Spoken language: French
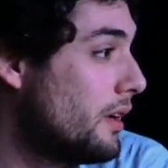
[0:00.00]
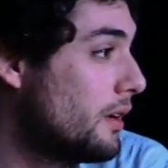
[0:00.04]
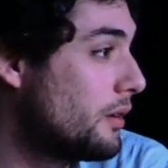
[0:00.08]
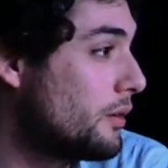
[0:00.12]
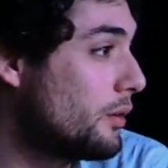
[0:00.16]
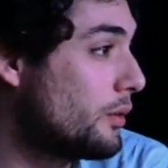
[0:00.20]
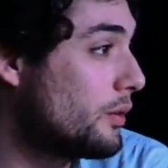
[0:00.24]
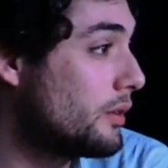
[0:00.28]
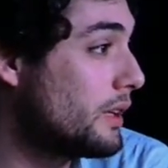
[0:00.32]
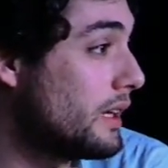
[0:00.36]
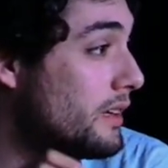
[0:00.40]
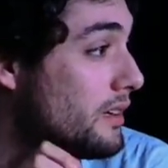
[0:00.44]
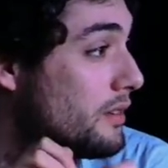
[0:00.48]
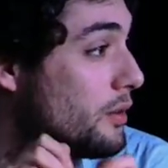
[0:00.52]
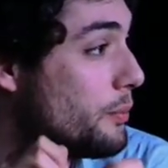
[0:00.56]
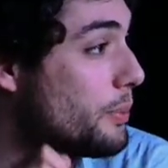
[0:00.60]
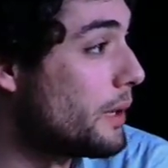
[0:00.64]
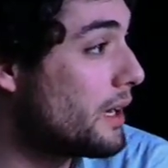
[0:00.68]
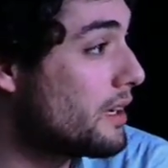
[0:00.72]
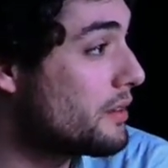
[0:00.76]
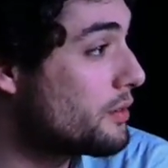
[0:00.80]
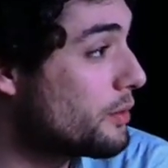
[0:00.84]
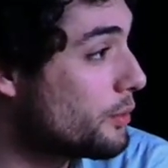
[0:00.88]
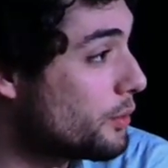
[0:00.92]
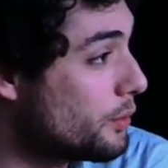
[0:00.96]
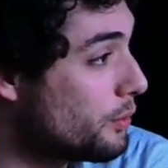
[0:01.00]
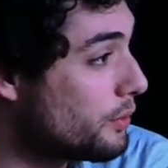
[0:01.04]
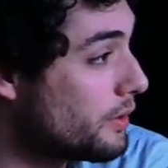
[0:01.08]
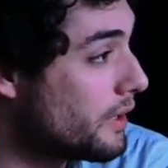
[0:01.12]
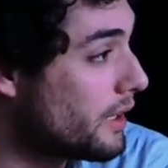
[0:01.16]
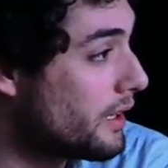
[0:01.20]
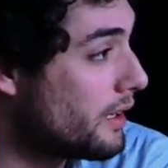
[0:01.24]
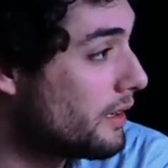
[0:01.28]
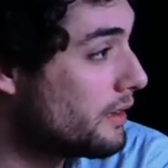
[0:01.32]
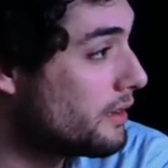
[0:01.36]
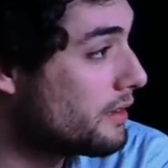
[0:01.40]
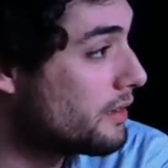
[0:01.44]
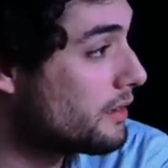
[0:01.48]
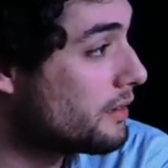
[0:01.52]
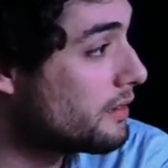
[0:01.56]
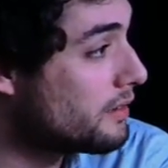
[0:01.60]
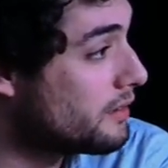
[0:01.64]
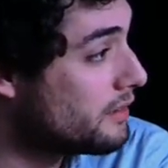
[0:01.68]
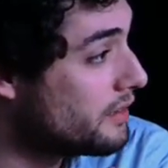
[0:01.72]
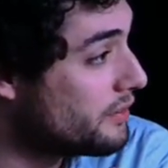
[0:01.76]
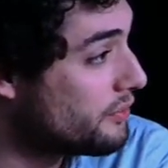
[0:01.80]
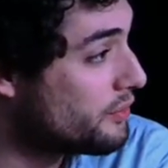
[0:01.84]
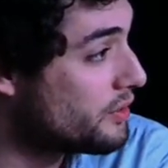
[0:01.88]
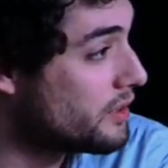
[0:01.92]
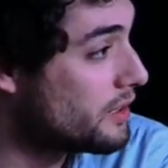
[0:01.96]
Donc on a des opérations concrètes
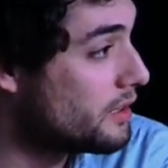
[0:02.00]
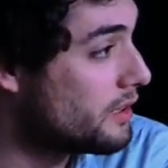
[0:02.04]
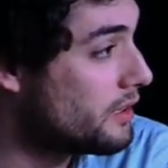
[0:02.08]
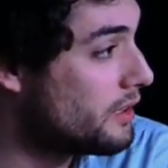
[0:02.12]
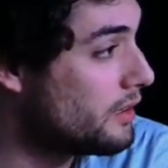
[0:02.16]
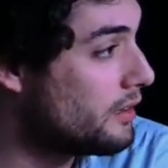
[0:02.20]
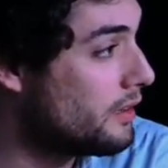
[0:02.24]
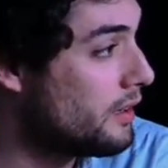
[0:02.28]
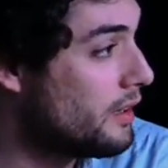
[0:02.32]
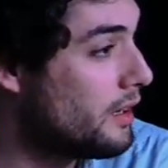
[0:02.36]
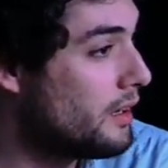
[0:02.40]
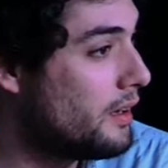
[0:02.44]
définies